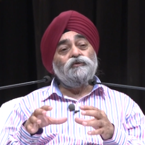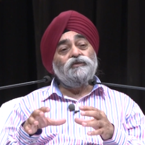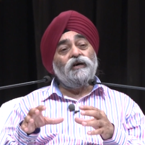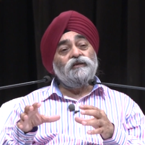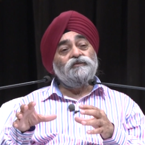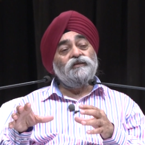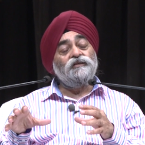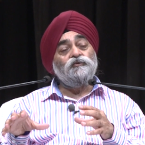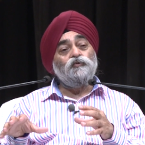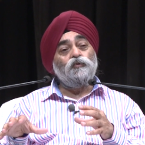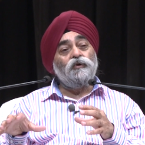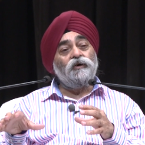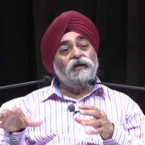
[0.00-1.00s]
साचे
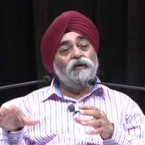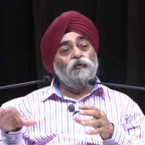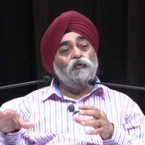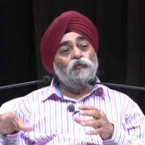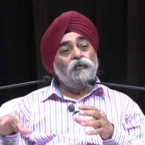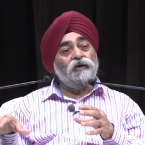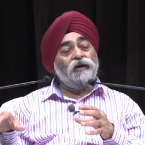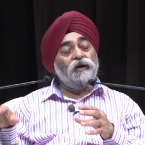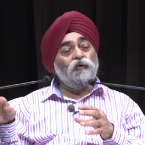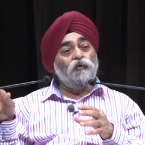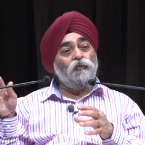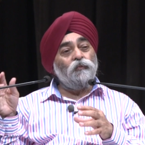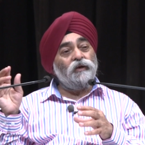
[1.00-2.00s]
सुनने नो पठाए
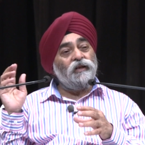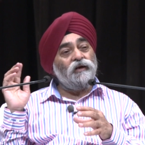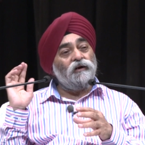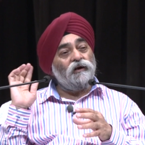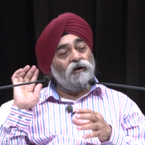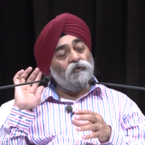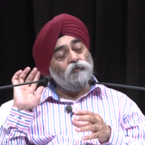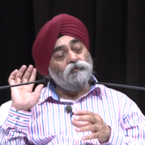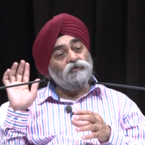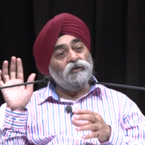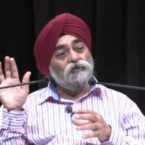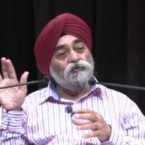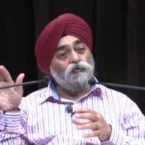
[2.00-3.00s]
वो मेरे कानों
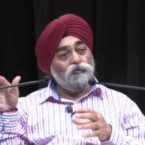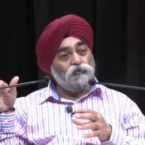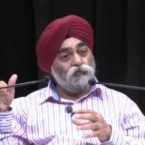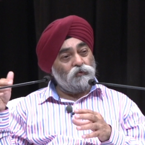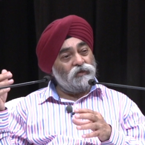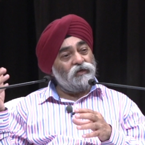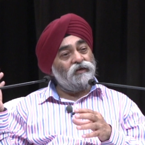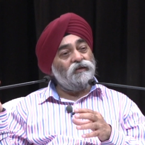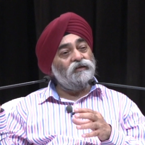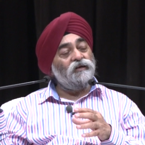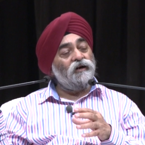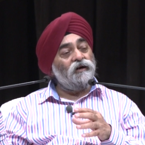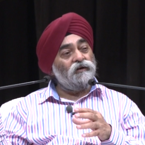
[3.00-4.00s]
सच को सुनने के
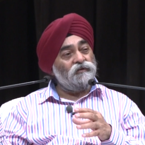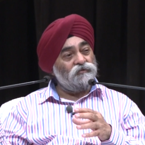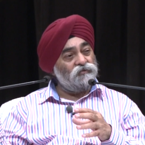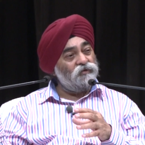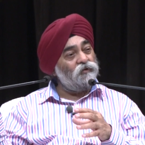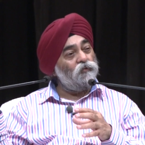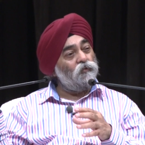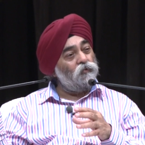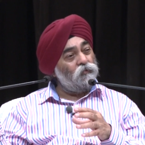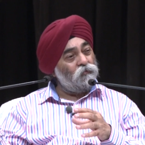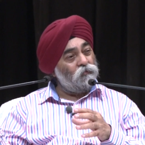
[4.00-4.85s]
लिए अग्रसर हो